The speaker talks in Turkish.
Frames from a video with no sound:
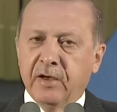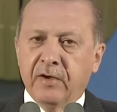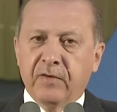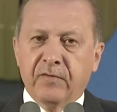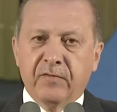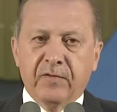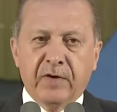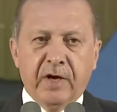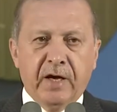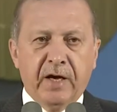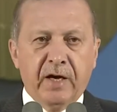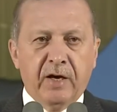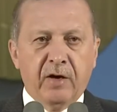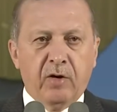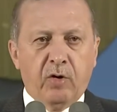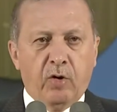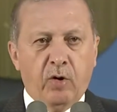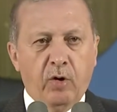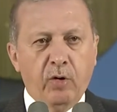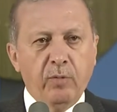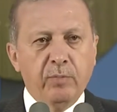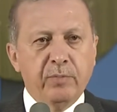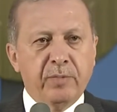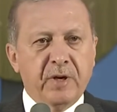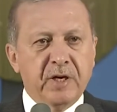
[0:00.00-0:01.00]
ve
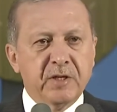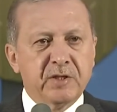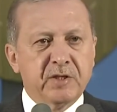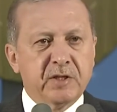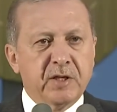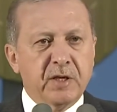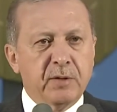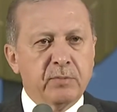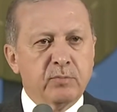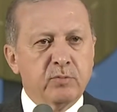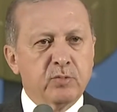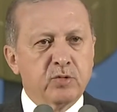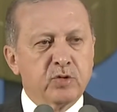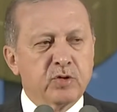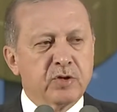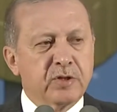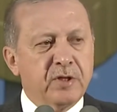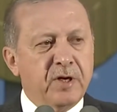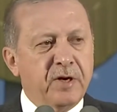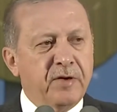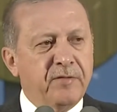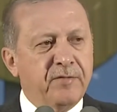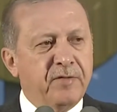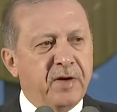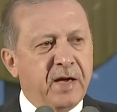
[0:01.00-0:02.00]
15
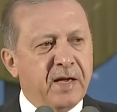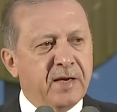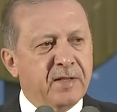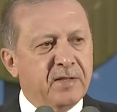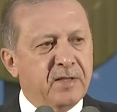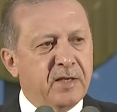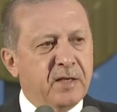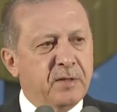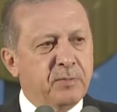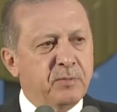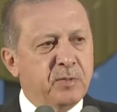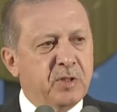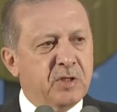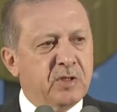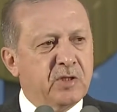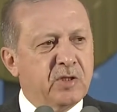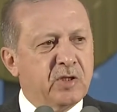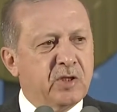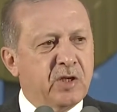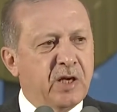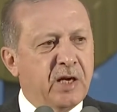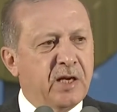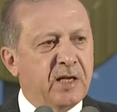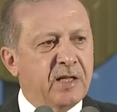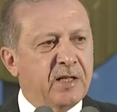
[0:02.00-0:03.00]
Temmuz'da verdiğimiz
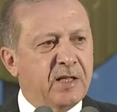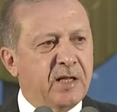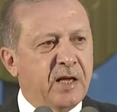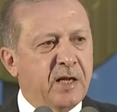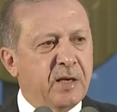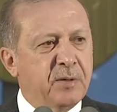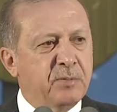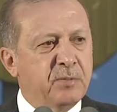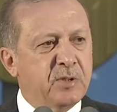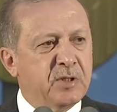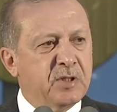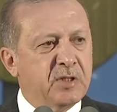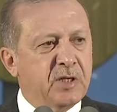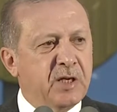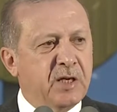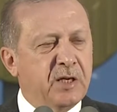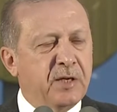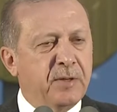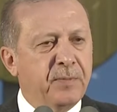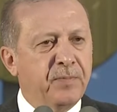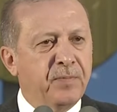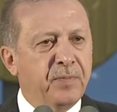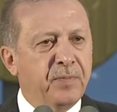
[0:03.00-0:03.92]
şehitlerimizi